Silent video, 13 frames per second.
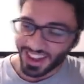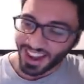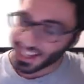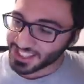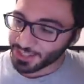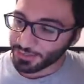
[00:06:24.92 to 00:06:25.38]

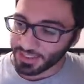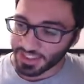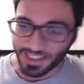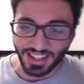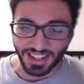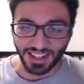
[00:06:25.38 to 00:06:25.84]
Ah c'est
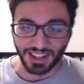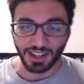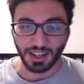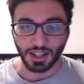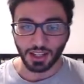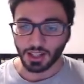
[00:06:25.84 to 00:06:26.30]
fini
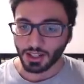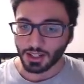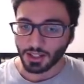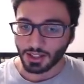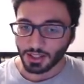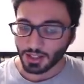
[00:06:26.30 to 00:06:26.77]
là.
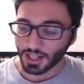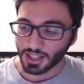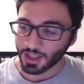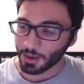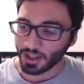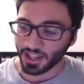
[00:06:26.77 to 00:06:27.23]
Attends.